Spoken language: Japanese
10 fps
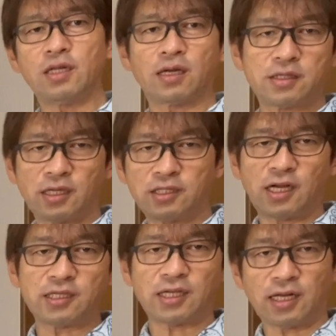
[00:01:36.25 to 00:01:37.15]
たくさん
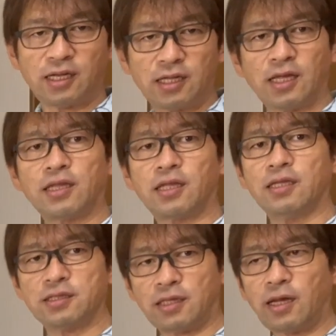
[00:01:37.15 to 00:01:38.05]
ジャラジャラ入れてあったん
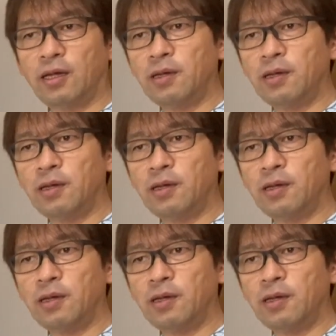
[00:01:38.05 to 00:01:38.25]
ですね。